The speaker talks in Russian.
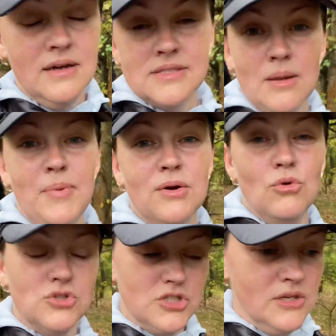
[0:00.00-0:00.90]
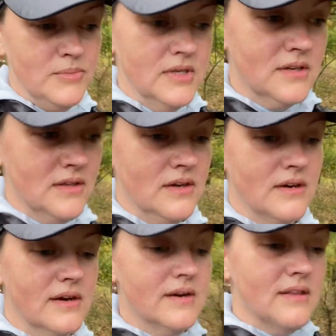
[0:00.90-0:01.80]
Запорожье, мирные
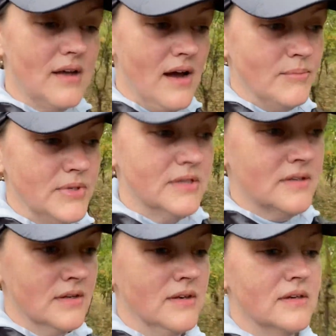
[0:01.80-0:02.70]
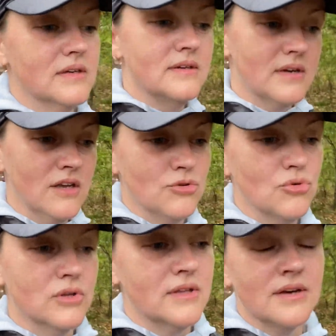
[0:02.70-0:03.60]
города, мирные
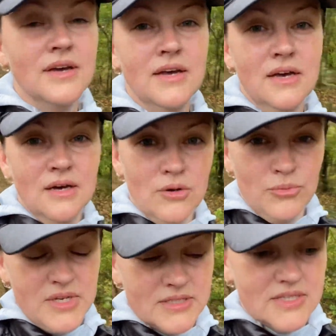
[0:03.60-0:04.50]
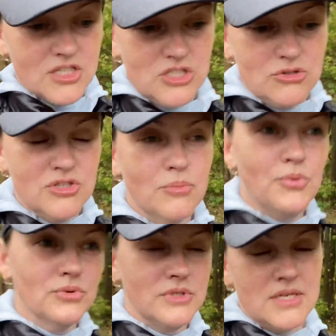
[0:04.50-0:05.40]
районы. У меня Саша сегодня
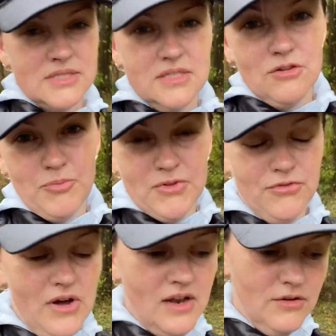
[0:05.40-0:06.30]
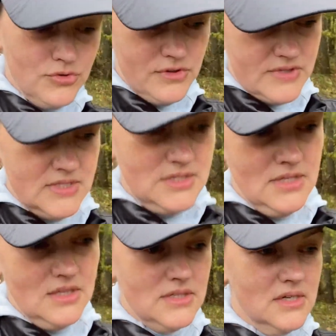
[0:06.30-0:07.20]
полдня сидел в подвале в
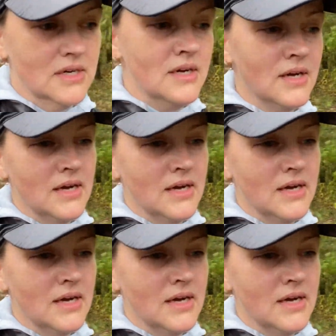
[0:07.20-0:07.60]
университете.